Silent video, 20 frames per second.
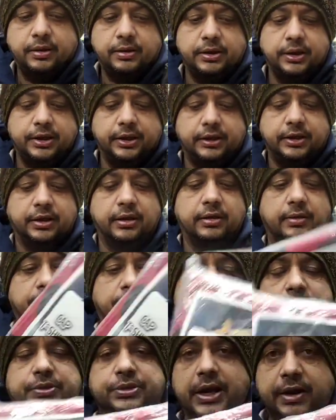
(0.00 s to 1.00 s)
ये देखिए
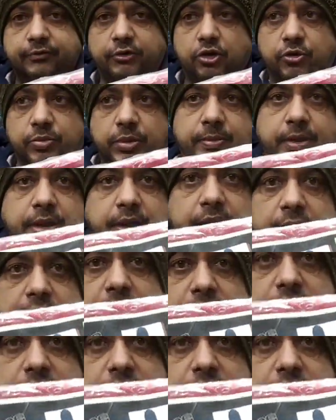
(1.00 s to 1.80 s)
पचानवे रुपये में एक